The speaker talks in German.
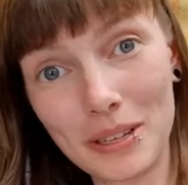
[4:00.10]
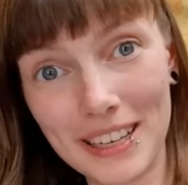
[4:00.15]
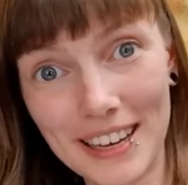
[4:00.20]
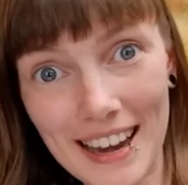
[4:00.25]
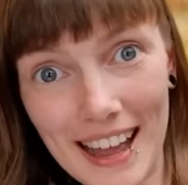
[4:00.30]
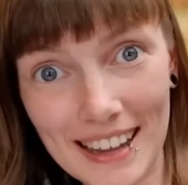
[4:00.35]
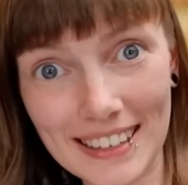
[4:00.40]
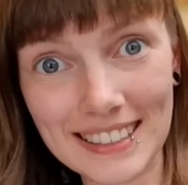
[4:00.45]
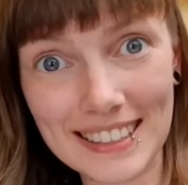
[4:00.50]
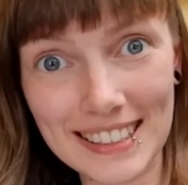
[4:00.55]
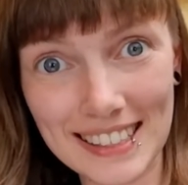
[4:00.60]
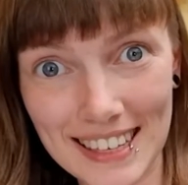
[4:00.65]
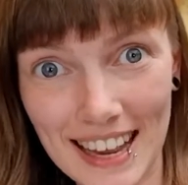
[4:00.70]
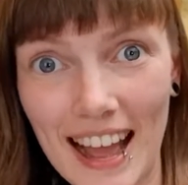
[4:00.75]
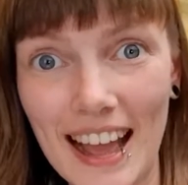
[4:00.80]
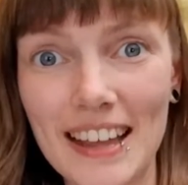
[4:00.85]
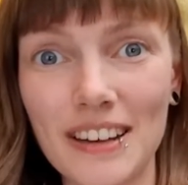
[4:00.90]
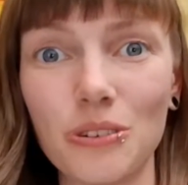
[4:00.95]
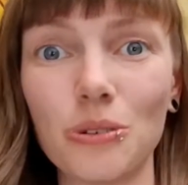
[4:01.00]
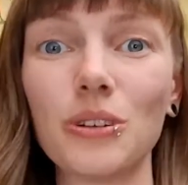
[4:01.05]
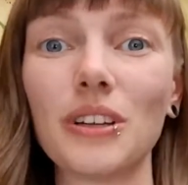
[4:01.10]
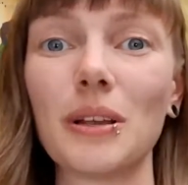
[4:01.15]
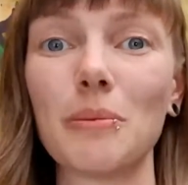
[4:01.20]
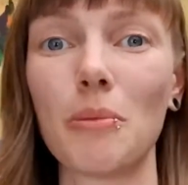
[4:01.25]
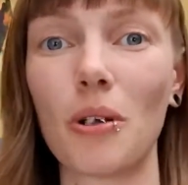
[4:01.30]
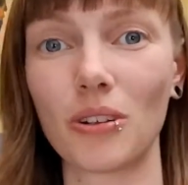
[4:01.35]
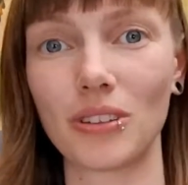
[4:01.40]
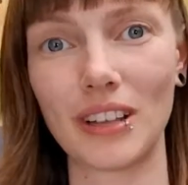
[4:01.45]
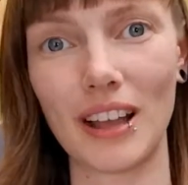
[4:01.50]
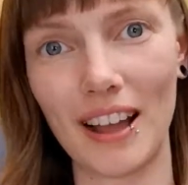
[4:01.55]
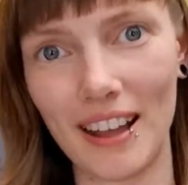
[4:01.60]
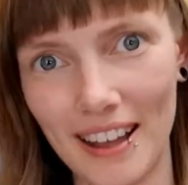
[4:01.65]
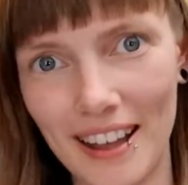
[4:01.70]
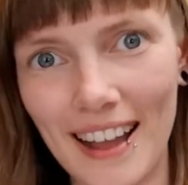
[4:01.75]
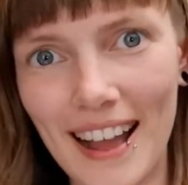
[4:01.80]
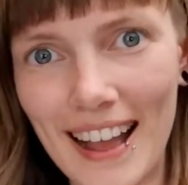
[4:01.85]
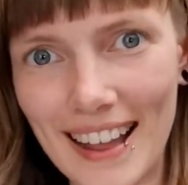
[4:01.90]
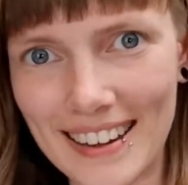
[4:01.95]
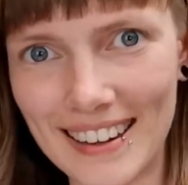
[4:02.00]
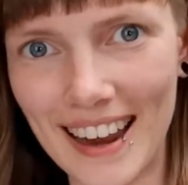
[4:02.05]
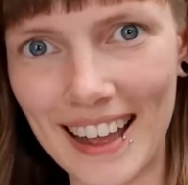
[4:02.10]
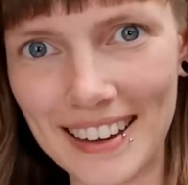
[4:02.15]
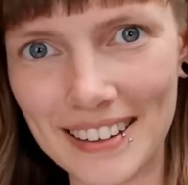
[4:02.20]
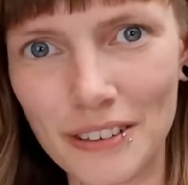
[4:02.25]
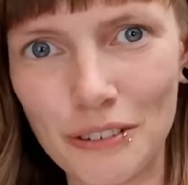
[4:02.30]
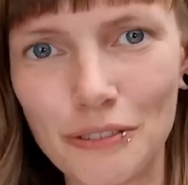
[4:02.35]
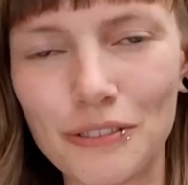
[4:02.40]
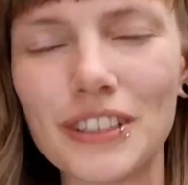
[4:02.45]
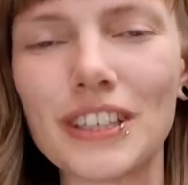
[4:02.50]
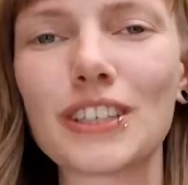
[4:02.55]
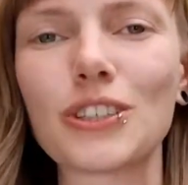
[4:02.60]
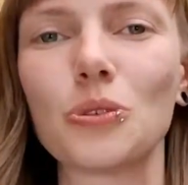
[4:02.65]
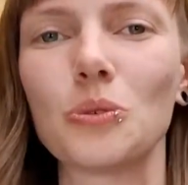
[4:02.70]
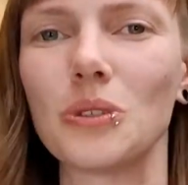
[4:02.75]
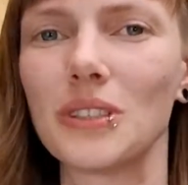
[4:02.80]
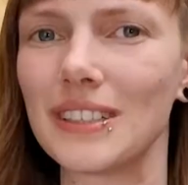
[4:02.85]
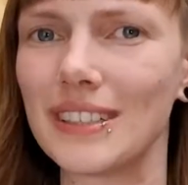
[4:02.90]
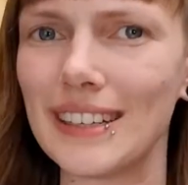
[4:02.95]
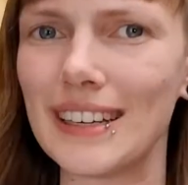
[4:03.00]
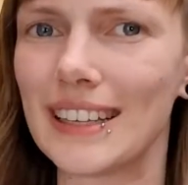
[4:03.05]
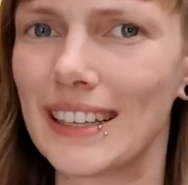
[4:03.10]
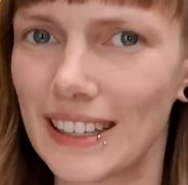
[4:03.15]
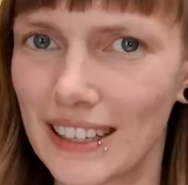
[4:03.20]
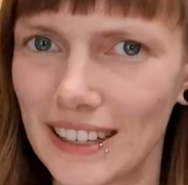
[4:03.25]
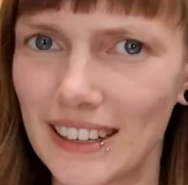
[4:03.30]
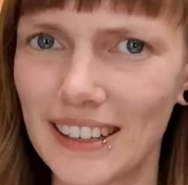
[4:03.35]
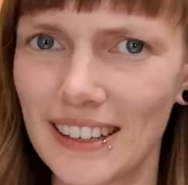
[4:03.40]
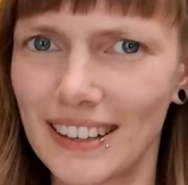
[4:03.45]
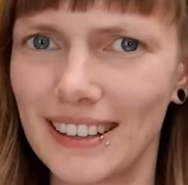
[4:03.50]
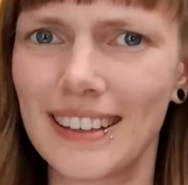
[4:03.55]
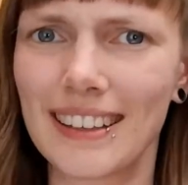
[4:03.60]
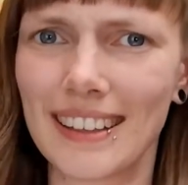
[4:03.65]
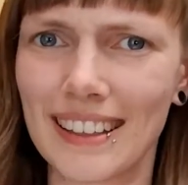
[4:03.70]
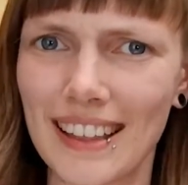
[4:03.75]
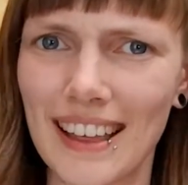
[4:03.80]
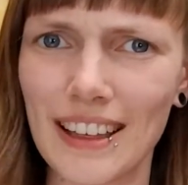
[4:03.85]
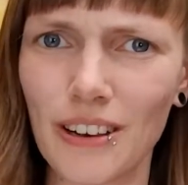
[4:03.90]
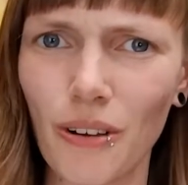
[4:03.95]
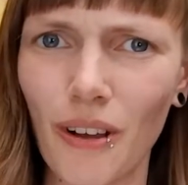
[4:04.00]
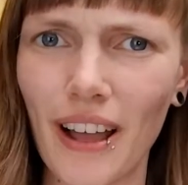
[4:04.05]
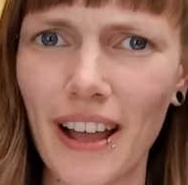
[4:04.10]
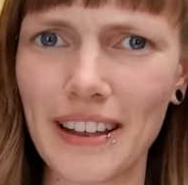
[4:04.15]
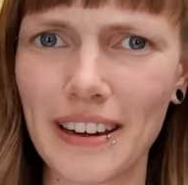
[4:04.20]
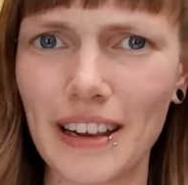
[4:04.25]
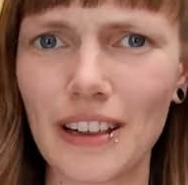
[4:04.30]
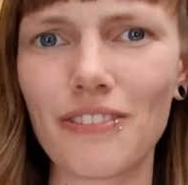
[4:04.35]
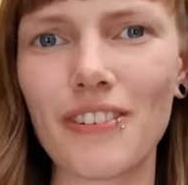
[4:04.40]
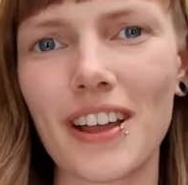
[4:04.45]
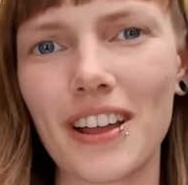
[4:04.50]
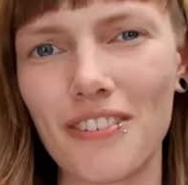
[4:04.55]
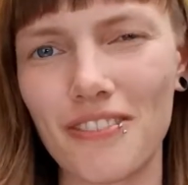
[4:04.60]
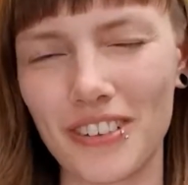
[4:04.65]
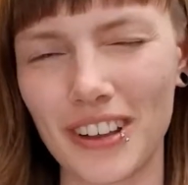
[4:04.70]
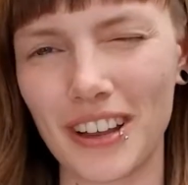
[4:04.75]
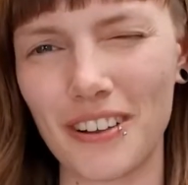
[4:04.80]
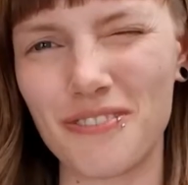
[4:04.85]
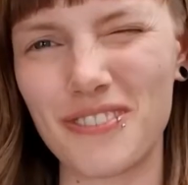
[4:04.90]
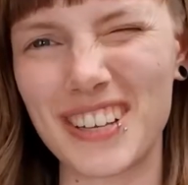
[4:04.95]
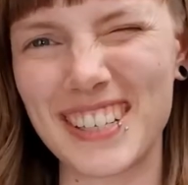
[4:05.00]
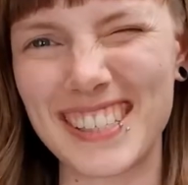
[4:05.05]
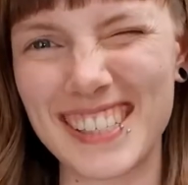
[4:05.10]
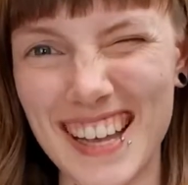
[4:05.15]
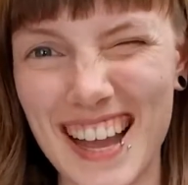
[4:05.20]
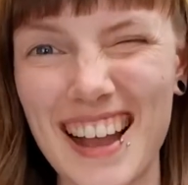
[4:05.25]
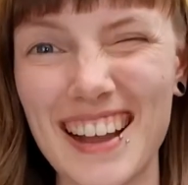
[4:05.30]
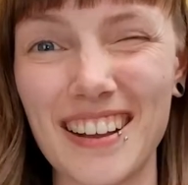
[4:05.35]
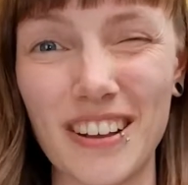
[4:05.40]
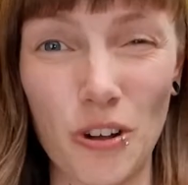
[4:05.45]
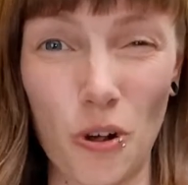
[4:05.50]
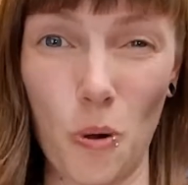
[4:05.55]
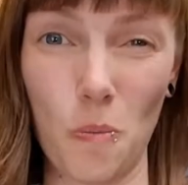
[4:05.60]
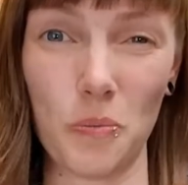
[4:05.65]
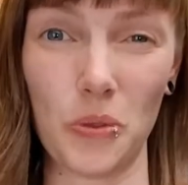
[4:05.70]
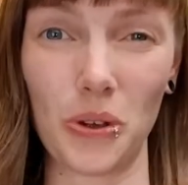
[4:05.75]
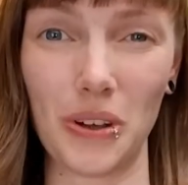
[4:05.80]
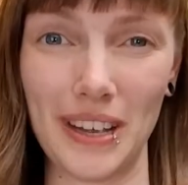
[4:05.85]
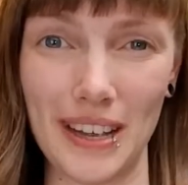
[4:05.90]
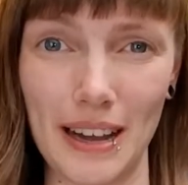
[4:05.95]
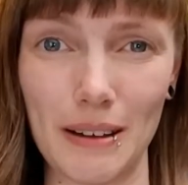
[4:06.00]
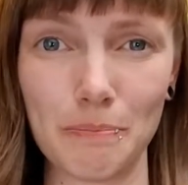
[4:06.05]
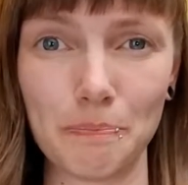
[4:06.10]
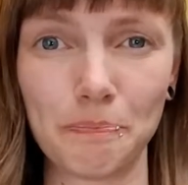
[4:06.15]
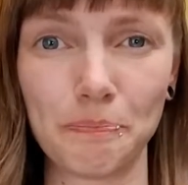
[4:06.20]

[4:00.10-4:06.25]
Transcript: ich lade dich ein und eben auch da einladend wirkt und nicht geh doch eigentlich weg, während wir sagen, komm doch her.